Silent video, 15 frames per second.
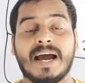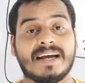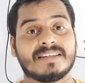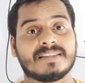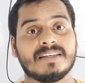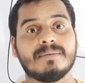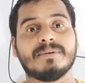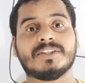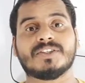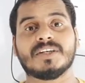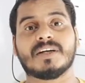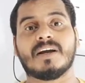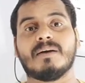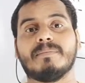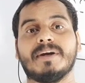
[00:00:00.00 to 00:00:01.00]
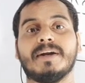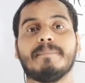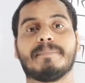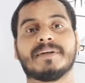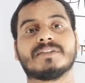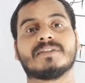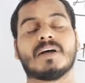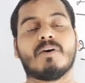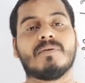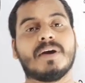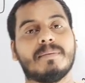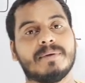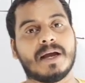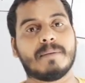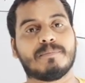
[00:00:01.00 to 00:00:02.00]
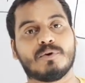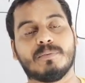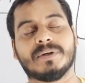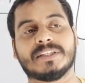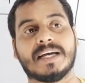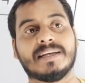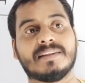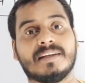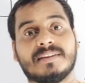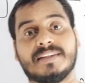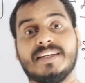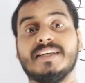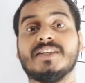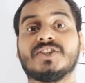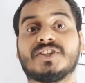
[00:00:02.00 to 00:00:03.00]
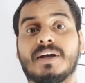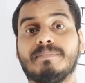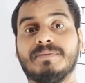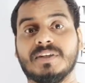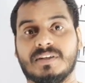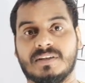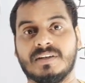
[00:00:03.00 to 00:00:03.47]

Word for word: ऐसे ही बच्चे कल मैंने प्रस्तावना में आपको बताया था तीन शब्द